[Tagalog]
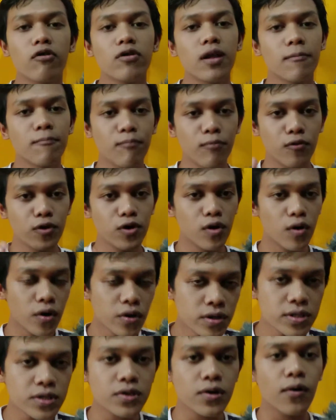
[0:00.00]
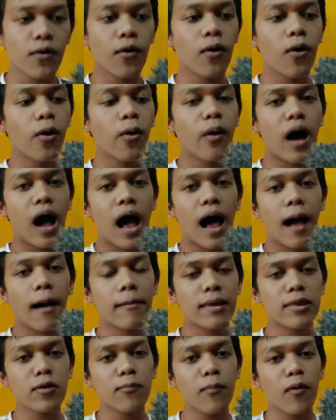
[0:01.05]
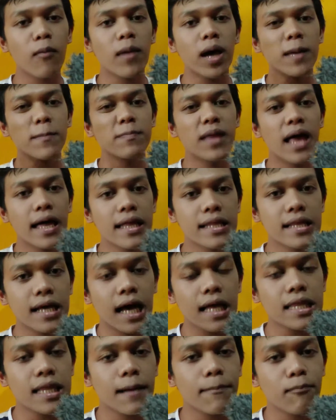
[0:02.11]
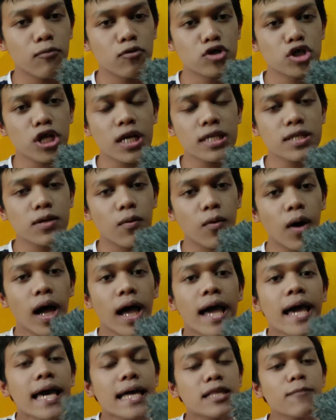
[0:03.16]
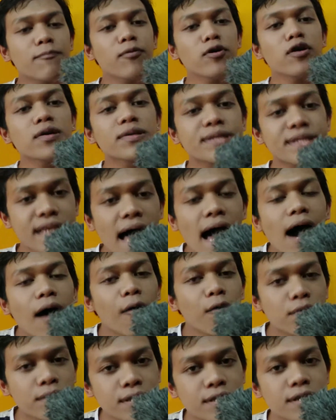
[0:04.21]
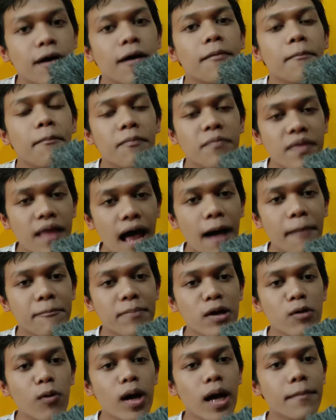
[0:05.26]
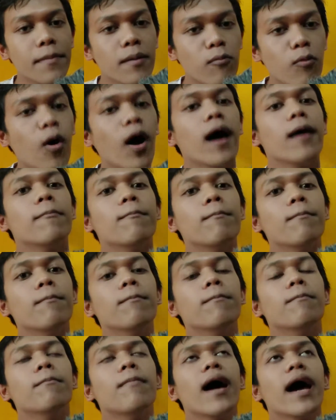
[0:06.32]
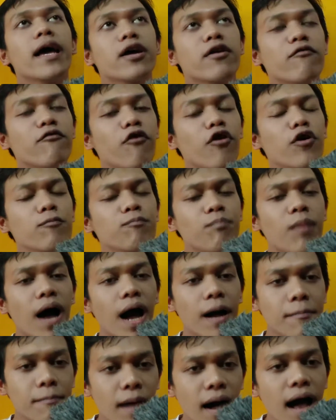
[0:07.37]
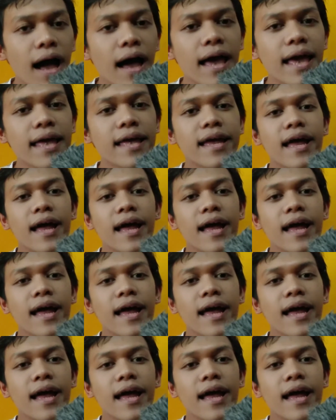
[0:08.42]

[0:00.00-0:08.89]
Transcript: lang po yun. So, um, ito po may dead card na po siya. So, ito po yung sounds um, ng BYMM1 microphone pag may